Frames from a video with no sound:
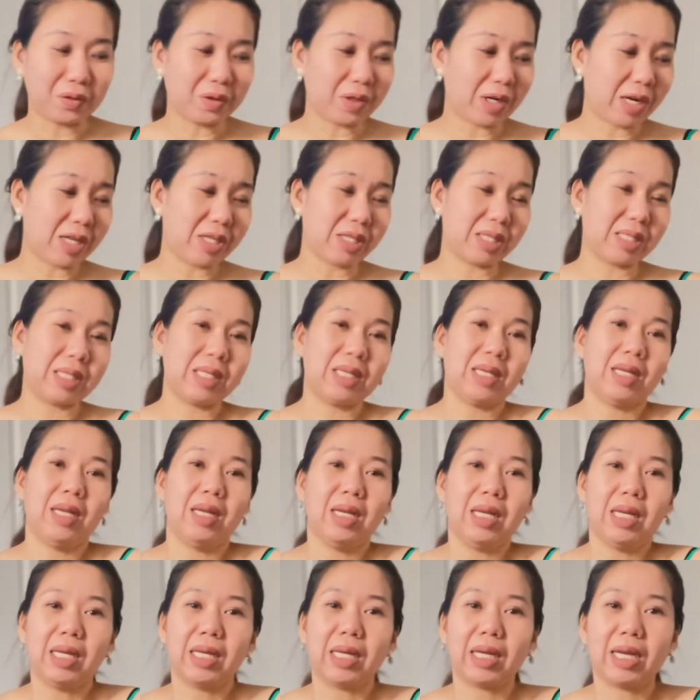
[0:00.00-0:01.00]
oras.
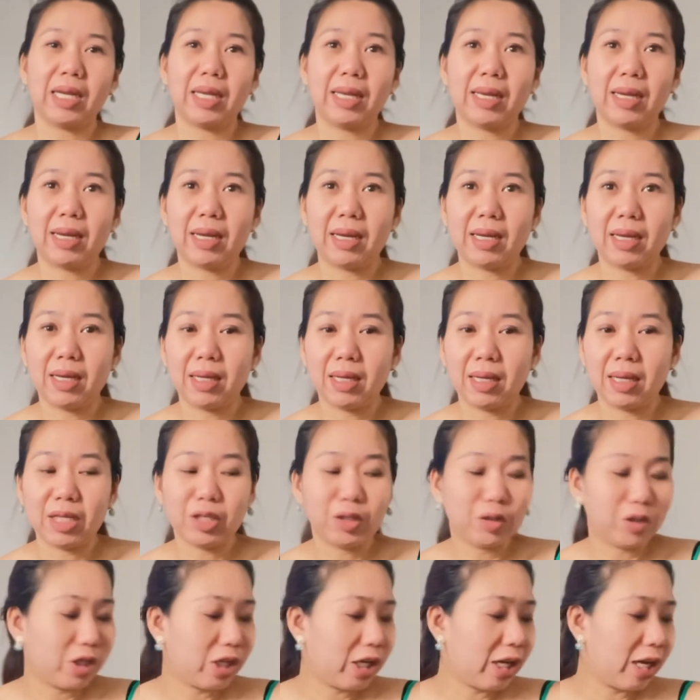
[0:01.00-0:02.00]
Kaya ano
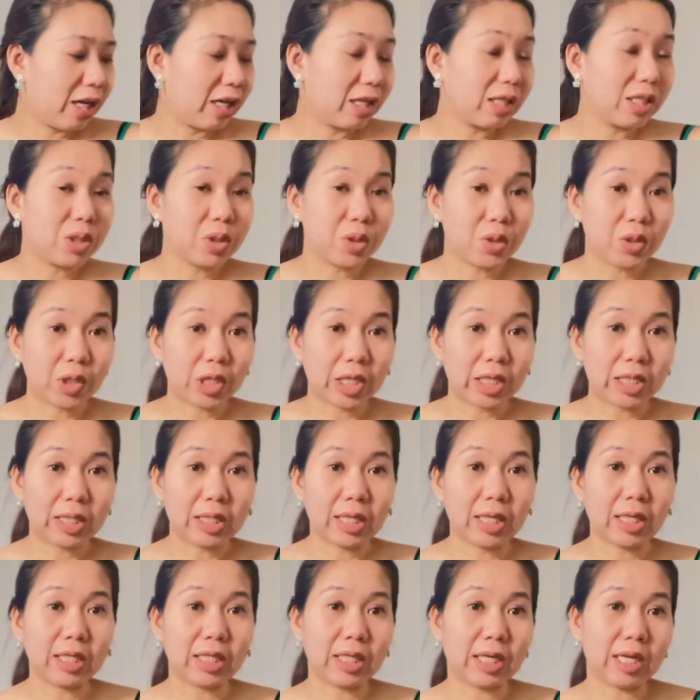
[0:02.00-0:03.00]
na lang, shortcut na
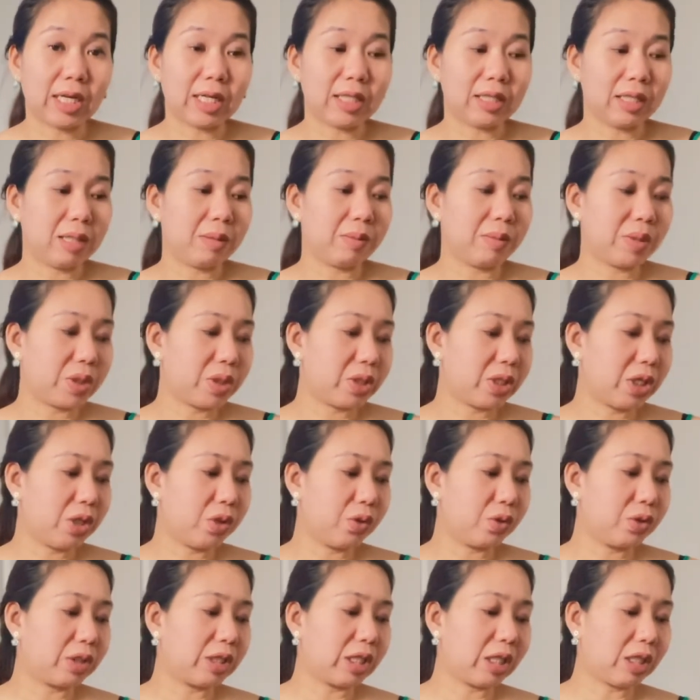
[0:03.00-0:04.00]
lang natin. Basta
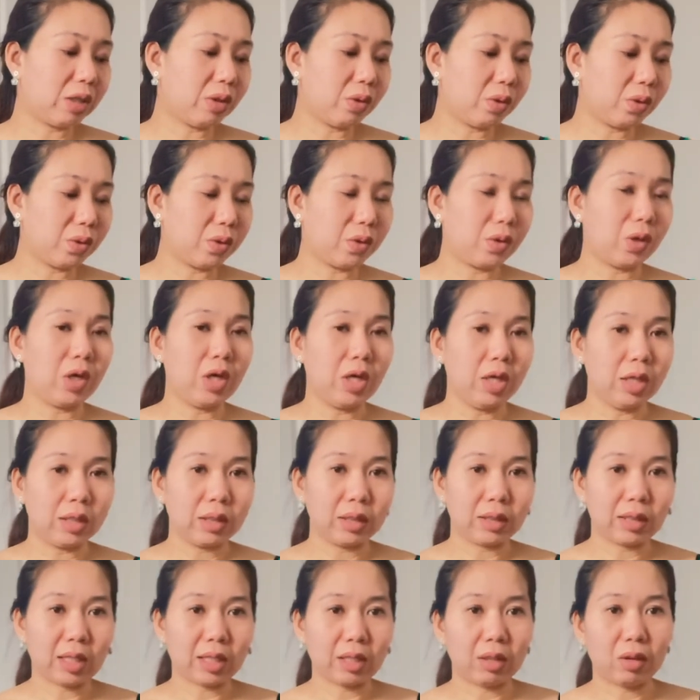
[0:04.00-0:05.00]
yung tatlong,
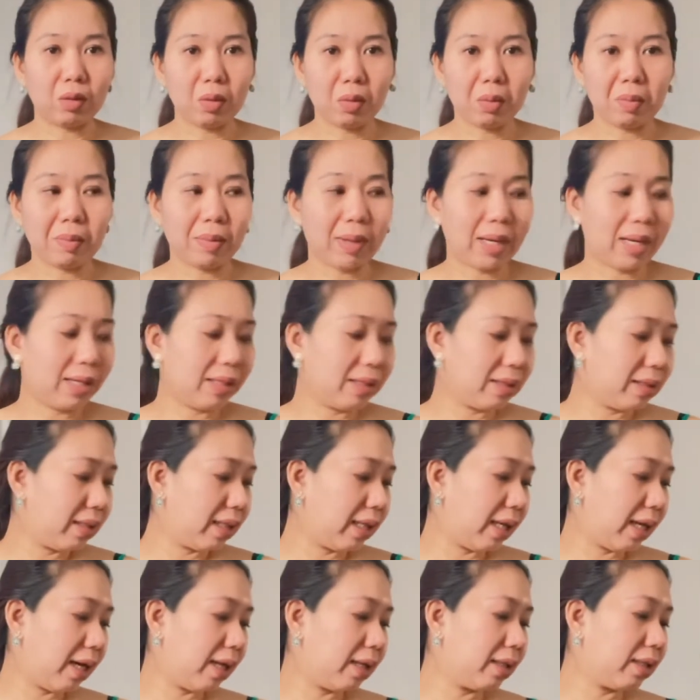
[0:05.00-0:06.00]
tatlong bag
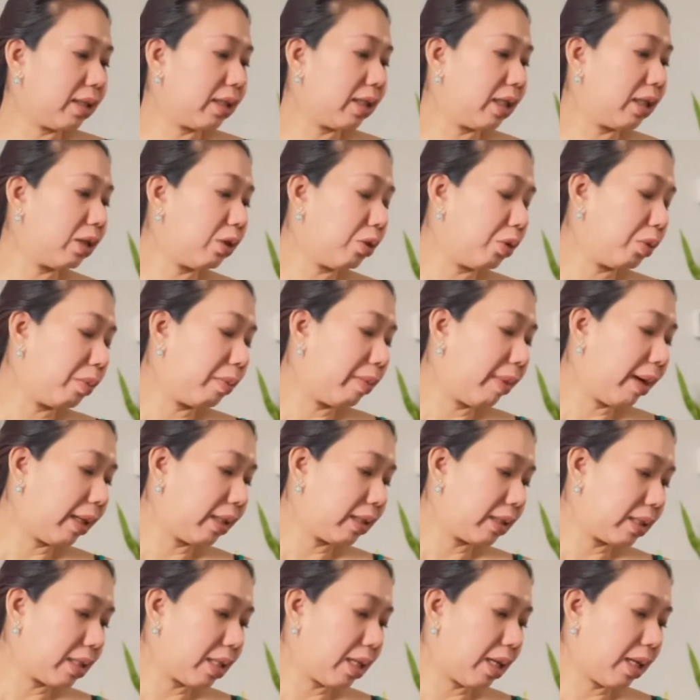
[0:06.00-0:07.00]
yan, tatlong bags
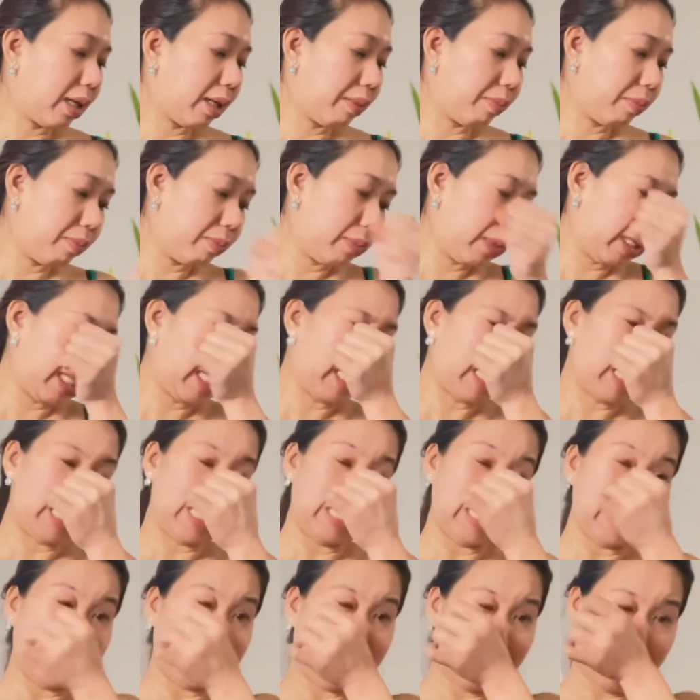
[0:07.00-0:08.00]
na dinala
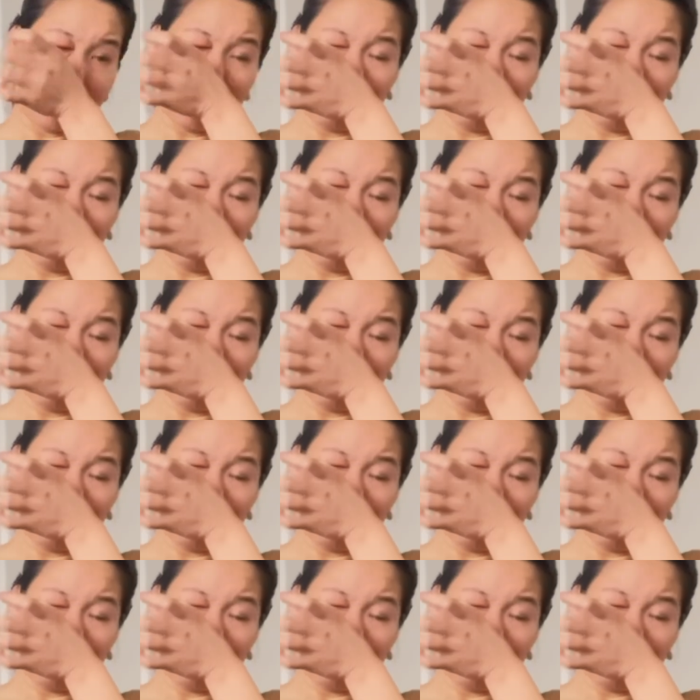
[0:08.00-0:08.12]
niya.